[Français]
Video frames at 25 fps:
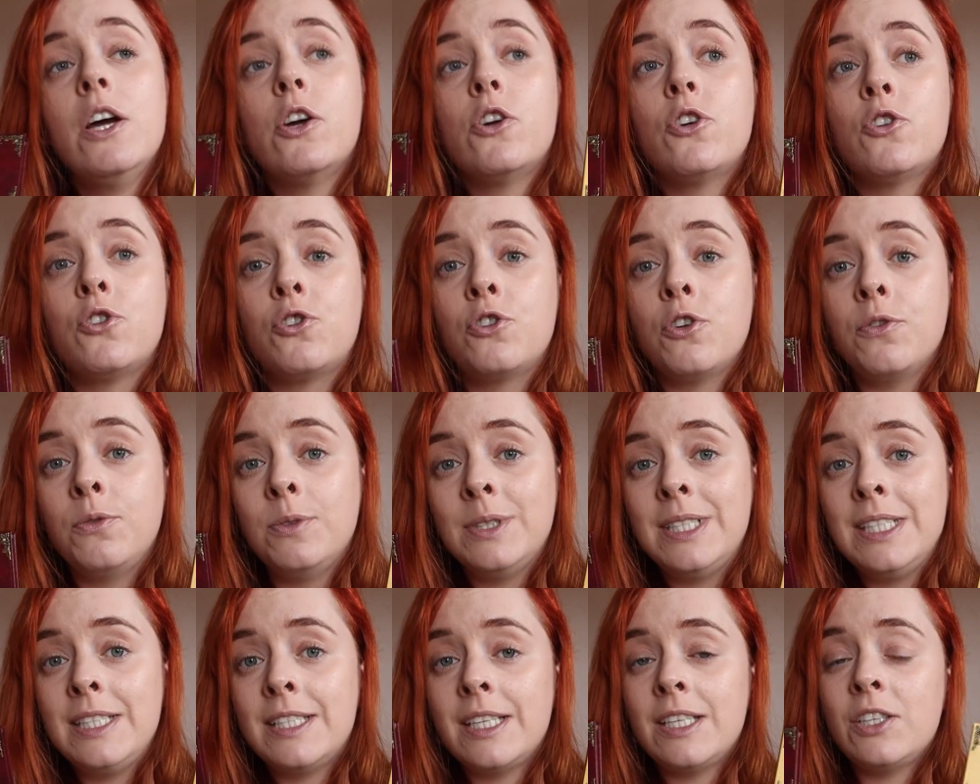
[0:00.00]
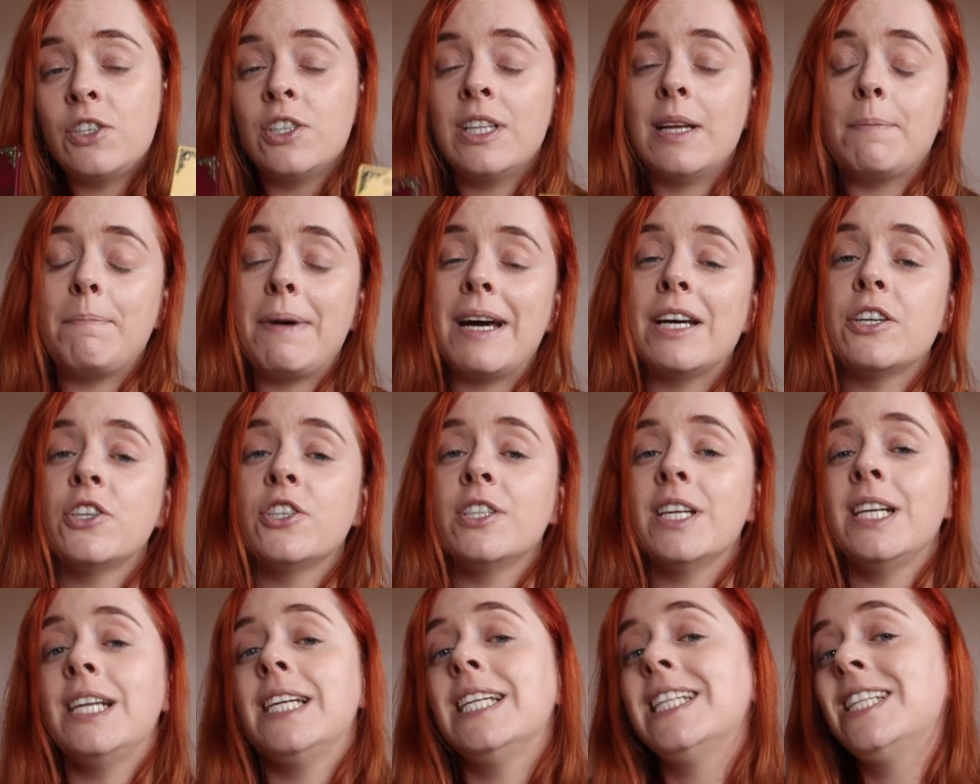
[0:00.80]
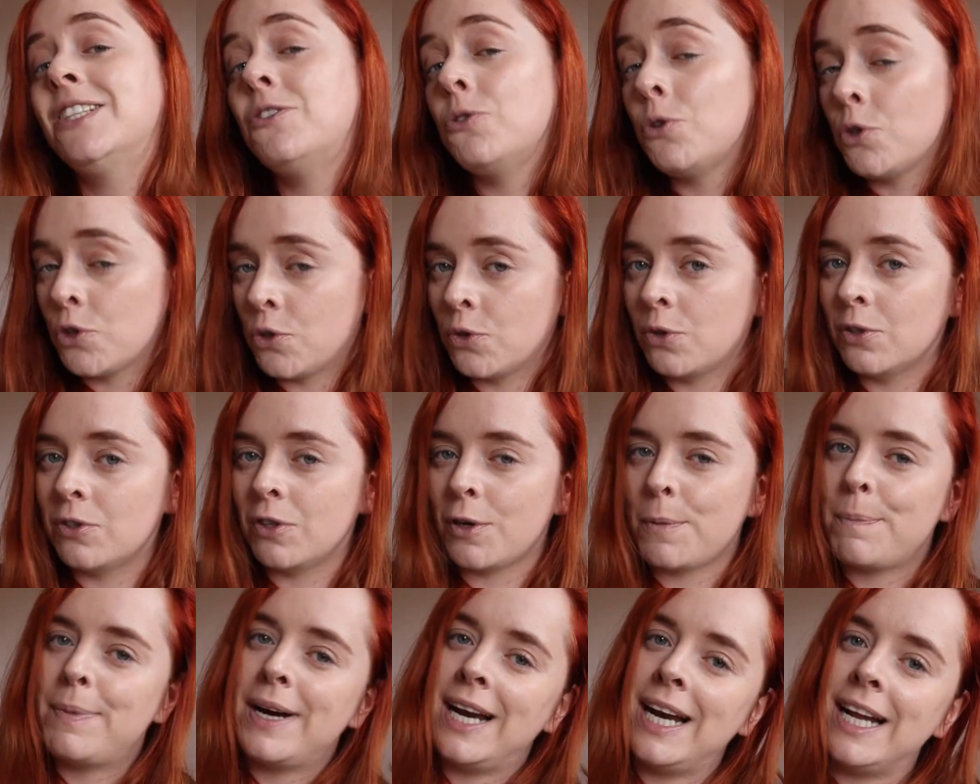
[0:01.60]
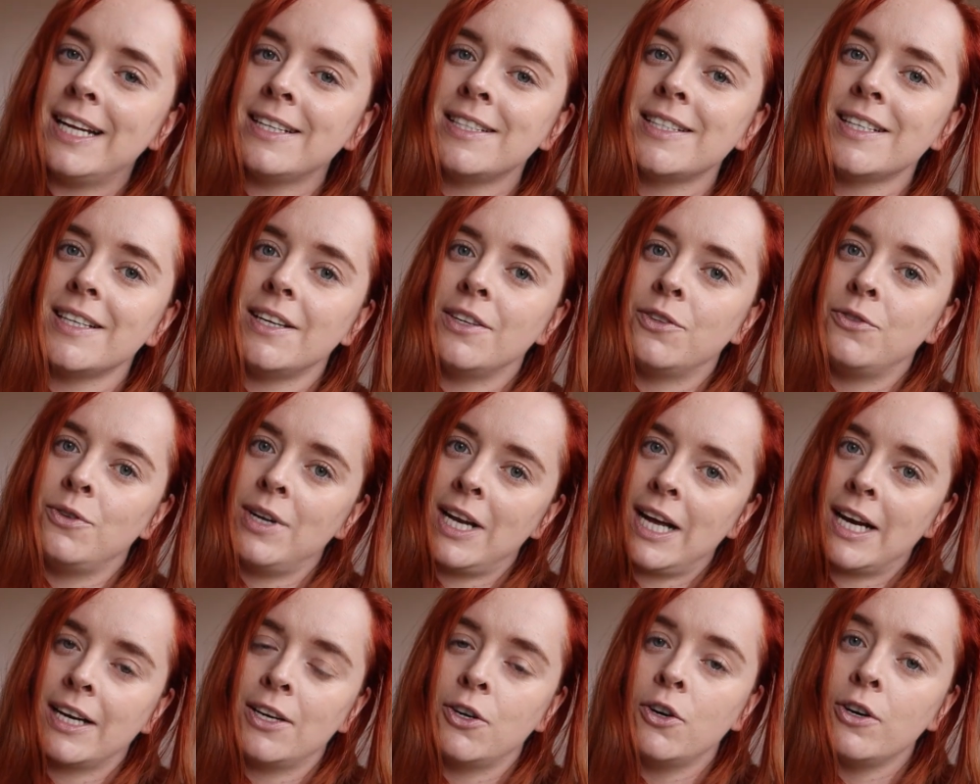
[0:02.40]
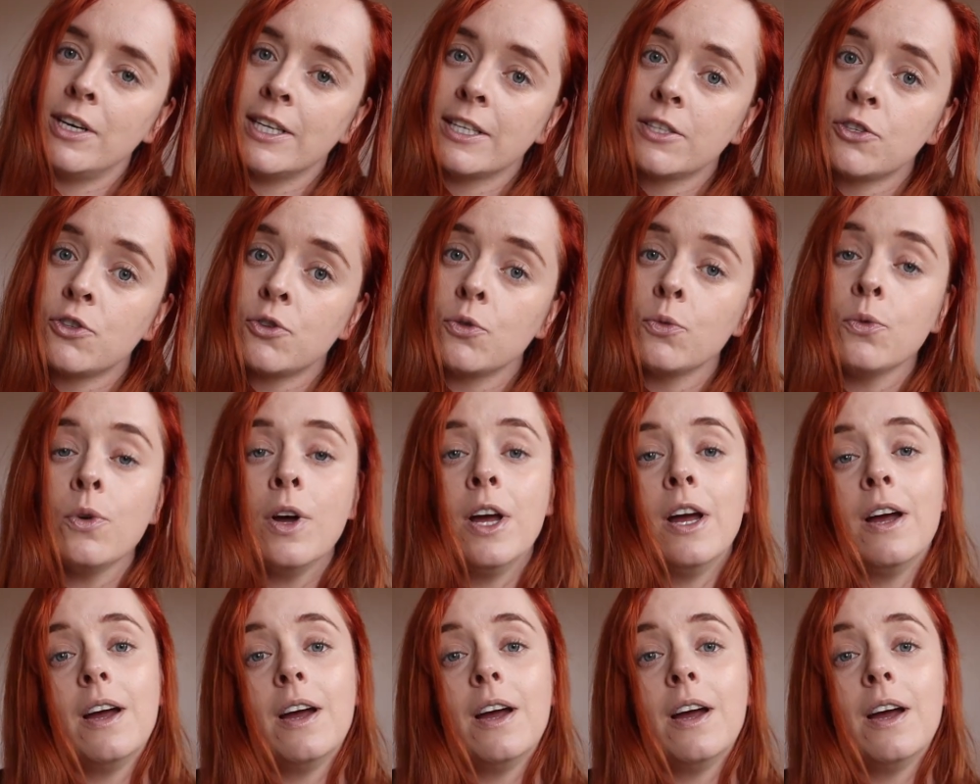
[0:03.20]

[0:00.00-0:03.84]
Je vous disais, je n'ai pas acheté les deux autres palettes de la collection